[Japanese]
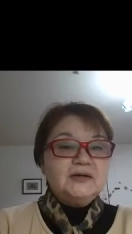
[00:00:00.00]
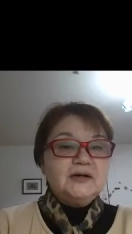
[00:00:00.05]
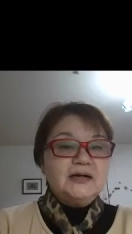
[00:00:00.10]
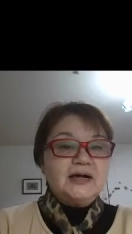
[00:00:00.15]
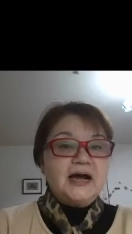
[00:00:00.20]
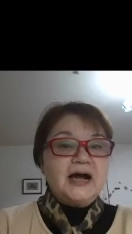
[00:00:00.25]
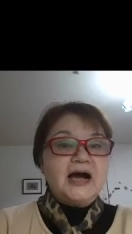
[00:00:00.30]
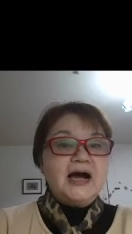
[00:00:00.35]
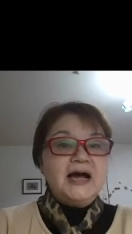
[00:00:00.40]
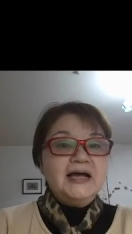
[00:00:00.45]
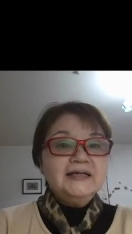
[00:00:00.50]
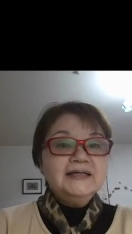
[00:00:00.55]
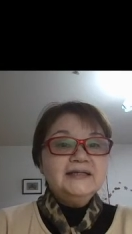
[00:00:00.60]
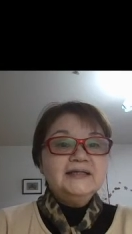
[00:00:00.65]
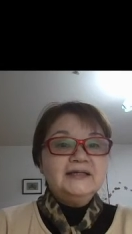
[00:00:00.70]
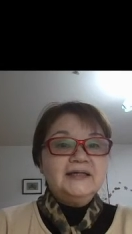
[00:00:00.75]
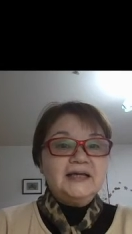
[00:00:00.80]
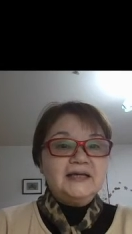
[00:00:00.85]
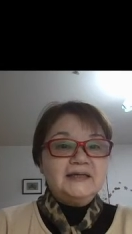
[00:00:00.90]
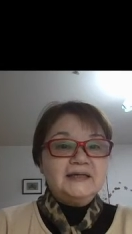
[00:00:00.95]
が
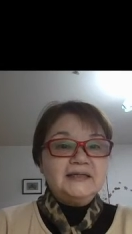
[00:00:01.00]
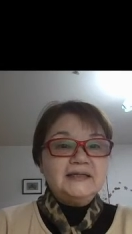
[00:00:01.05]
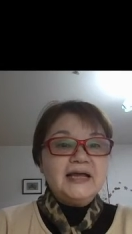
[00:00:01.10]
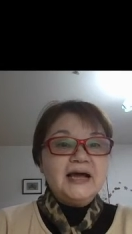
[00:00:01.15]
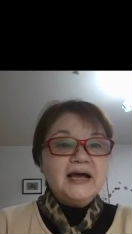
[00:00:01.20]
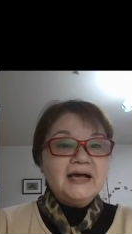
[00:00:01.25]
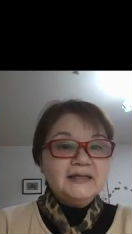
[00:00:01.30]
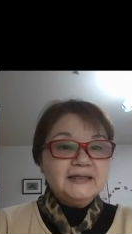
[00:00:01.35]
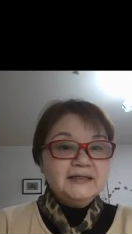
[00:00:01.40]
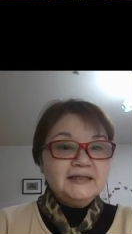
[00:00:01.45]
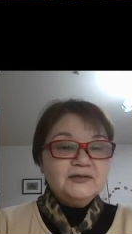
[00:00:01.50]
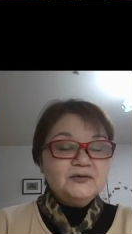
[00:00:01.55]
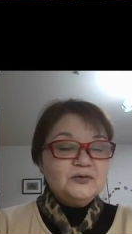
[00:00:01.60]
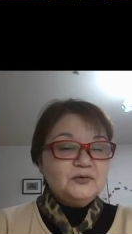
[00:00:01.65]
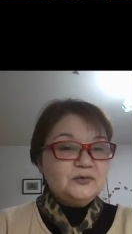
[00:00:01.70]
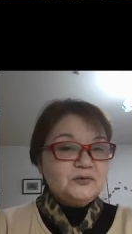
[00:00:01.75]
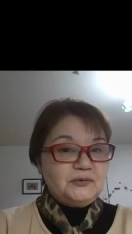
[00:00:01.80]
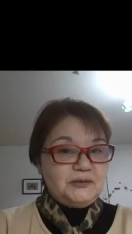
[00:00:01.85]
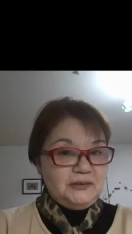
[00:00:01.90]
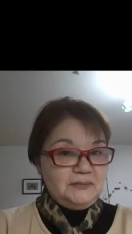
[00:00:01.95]
入っていないと
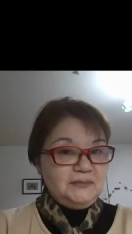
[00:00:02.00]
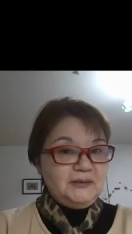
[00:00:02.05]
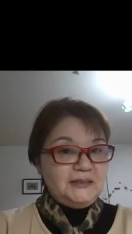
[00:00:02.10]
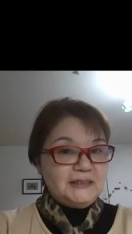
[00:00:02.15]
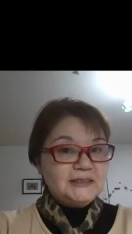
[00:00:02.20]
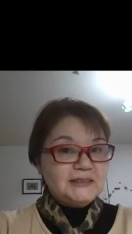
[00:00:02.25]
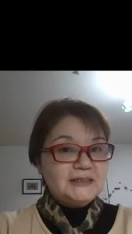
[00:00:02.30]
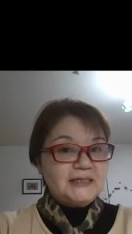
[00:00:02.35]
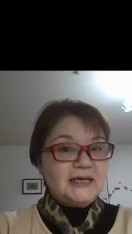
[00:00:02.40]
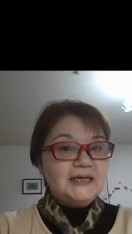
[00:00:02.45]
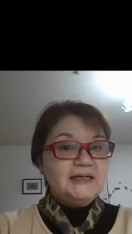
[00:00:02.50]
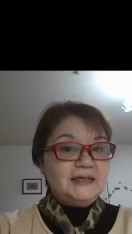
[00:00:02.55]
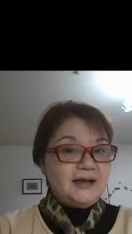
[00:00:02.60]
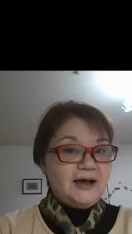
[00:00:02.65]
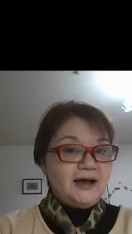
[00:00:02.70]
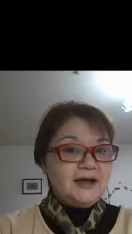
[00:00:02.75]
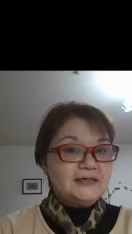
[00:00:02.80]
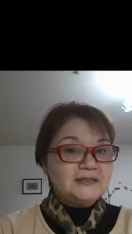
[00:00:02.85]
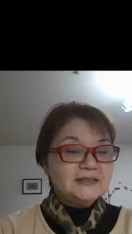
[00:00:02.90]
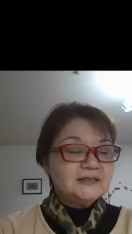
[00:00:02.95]
いう意味です any ice
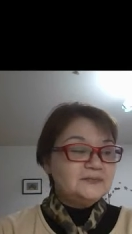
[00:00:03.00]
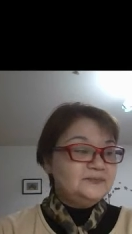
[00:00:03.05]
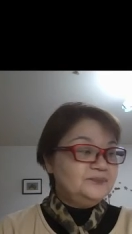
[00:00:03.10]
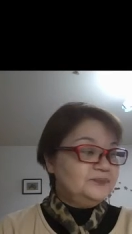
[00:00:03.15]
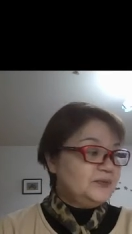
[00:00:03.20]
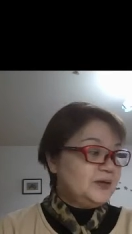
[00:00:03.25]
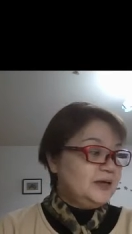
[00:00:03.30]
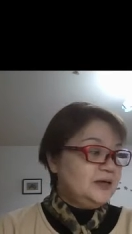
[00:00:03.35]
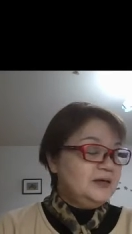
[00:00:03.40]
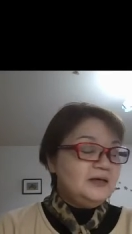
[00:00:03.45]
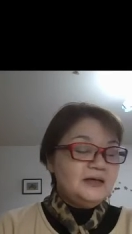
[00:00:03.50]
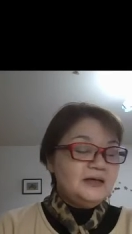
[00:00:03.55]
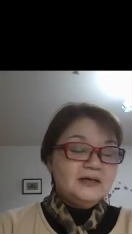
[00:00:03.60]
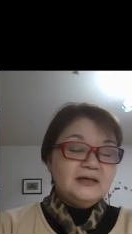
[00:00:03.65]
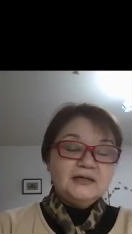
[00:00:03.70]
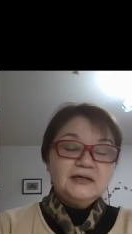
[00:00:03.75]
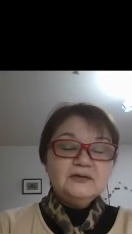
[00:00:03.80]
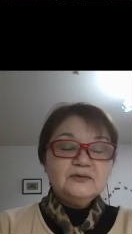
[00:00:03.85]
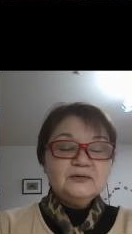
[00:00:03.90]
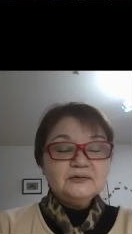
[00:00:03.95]

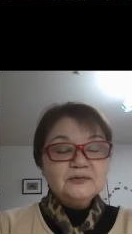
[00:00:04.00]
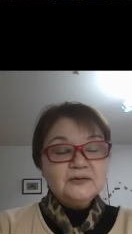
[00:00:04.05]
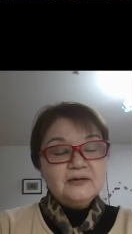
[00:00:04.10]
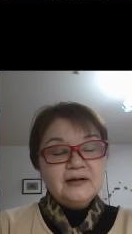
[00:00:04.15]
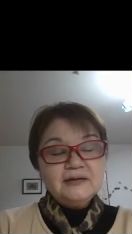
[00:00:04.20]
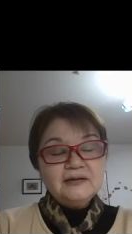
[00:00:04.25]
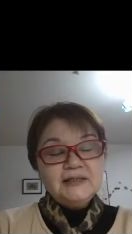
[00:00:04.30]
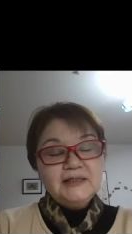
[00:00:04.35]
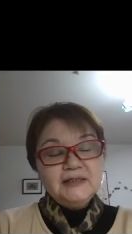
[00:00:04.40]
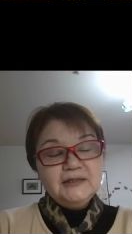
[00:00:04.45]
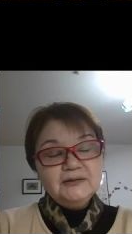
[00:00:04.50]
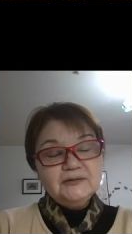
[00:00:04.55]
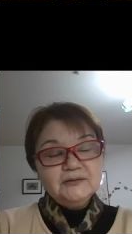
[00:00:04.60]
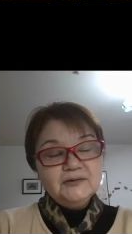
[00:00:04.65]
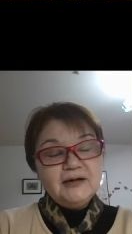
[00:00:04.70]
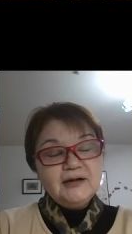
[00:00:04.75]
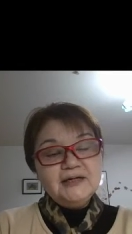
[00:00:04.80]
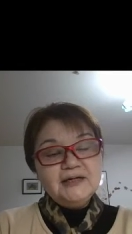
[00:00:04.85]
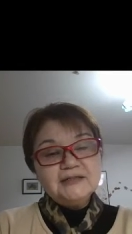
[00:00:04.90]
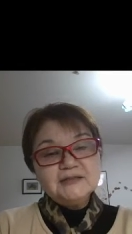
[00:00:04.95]
えー、1個の個
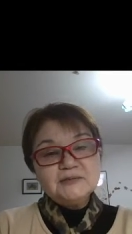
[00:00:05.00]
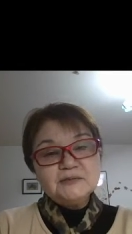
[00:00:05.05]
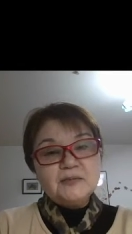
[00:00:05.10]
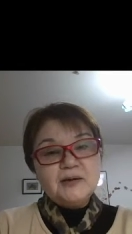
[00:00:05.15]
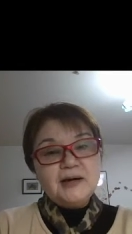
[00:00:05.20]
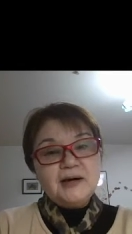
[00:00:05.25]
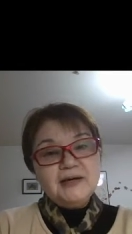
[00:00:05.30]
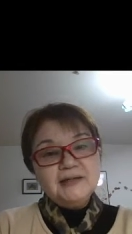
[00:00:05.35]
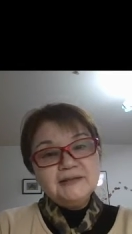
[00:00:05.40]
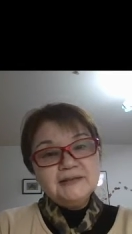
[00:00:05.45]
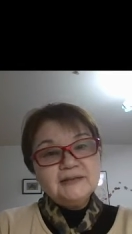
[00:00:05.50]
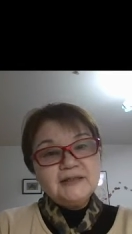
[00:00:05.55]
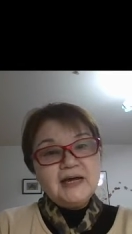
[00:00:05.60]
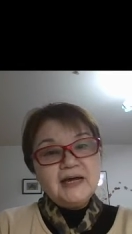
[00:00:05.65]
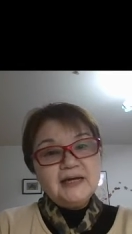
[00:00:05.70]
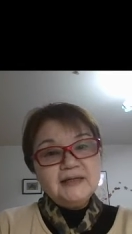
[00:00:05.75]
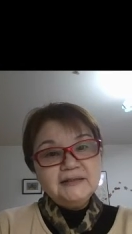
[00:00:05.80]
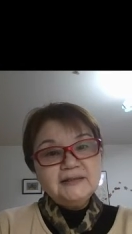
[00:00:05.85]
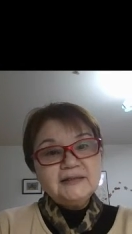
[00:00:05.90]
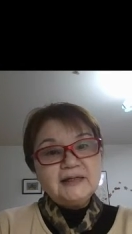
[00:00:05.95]
のアイスも
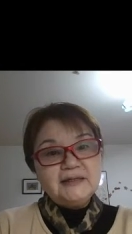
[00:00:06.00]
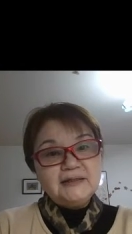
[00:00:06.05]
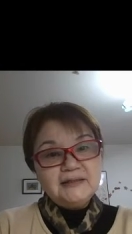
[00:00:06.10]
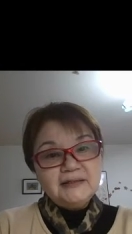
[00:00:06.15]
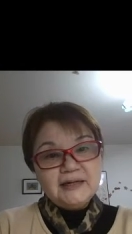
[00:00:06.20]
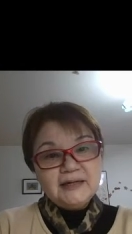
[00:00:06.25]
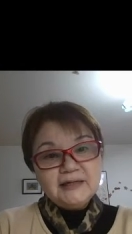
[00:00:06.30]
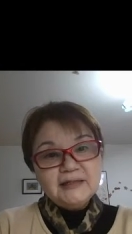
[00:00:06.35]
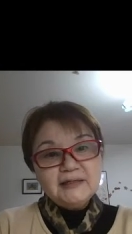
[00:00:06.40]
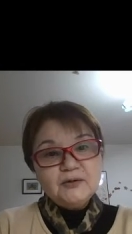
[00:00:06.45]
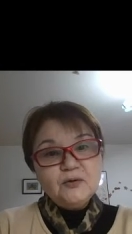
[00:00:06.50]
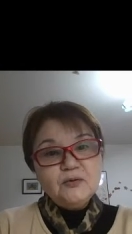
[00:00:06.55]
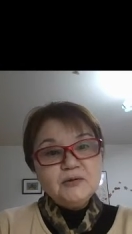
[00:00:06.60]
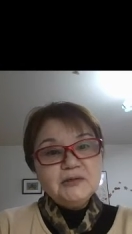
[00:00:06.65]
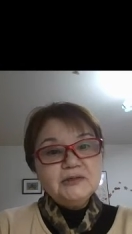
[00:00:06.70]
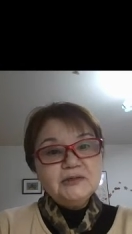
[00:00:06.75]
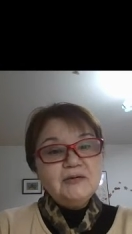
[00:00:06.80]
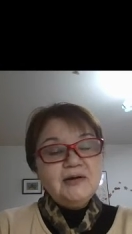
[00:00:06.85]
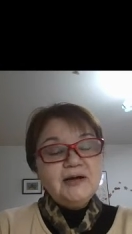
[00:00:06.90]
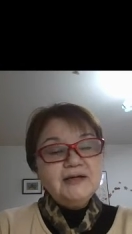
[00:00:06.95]
入っていない
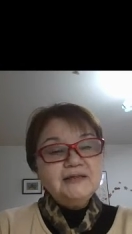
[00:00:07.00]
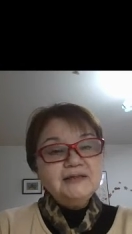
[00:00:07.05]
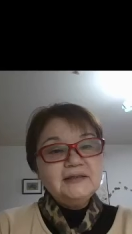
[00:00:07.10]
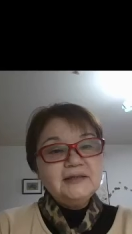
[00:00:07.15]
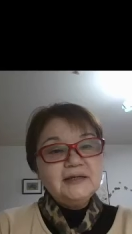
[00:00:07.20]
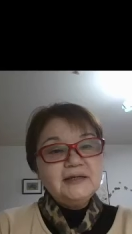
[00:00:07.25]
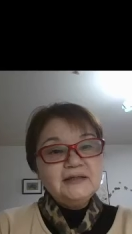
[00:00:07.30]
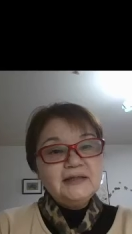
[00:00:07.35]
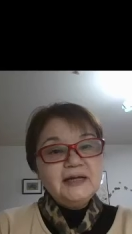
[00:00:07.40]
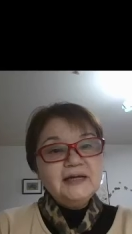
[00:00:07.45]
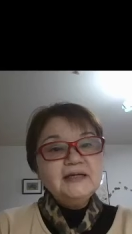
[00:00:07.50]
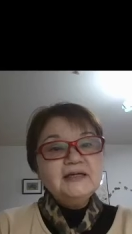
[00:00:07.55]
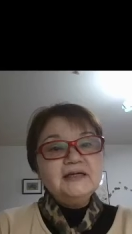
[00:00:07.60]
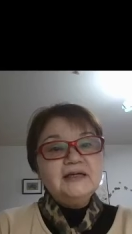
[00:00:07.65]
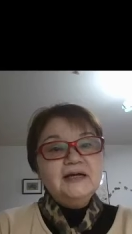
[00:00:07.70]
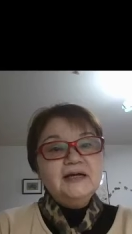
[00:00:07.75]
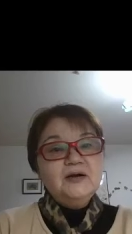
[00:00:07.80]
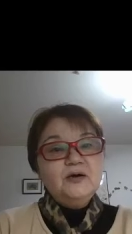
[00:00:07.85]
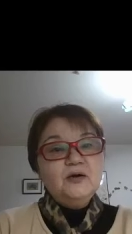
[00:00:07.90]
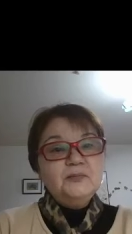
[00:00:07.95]
氷の入っていない
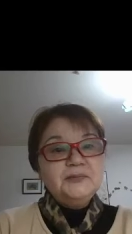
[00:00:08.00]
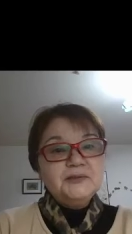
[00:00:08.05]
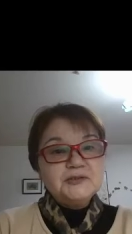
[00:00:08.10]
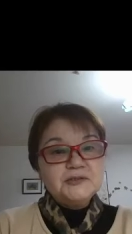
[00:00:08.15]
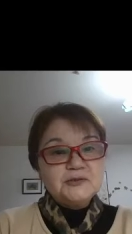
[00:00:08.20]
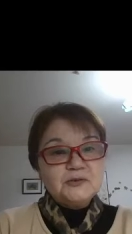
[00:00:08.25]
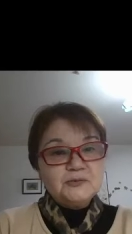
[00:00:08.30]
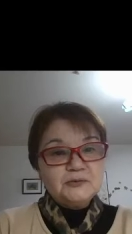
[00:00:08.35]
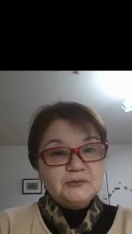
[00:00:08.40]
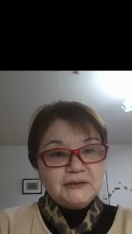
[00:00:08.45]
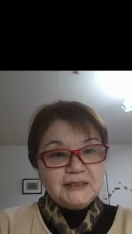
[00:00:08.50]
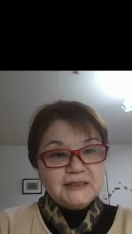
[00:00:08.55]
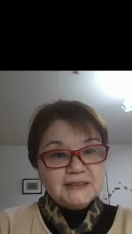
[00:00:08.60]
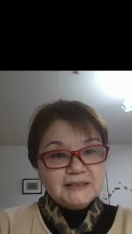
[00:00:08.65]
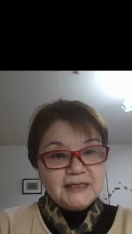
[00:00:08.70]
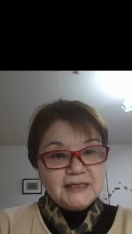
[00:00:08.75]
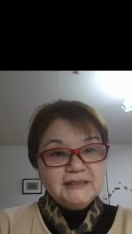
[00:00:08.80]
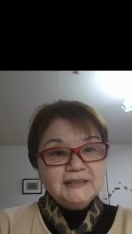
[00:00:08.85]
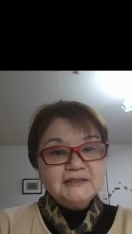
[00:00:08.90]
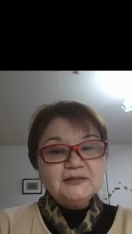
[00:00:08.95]
お水をくだ
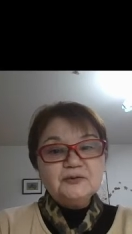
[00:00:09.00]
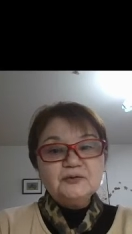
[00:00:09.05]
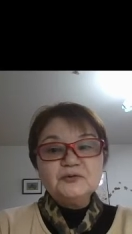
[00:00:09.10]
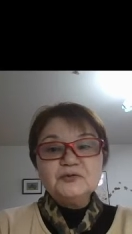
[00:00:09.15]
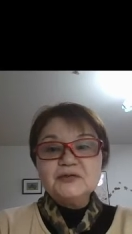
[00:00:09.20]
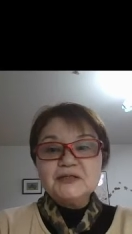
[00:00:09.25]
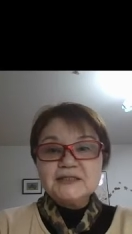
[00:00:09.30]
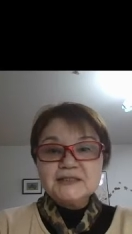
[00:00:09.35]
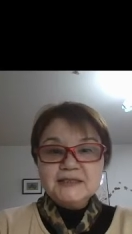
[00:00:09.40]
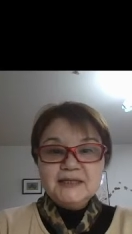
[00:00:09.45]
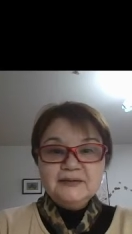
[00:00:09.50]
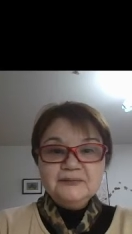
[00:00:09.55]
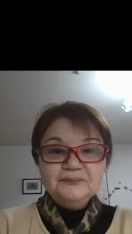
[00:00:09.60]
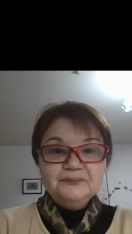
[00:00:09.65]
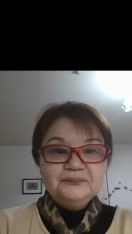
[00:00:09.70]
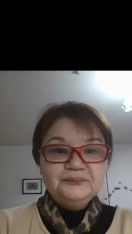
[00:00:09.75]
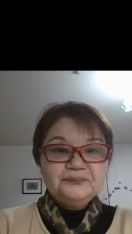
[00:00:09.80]
さいってことですね。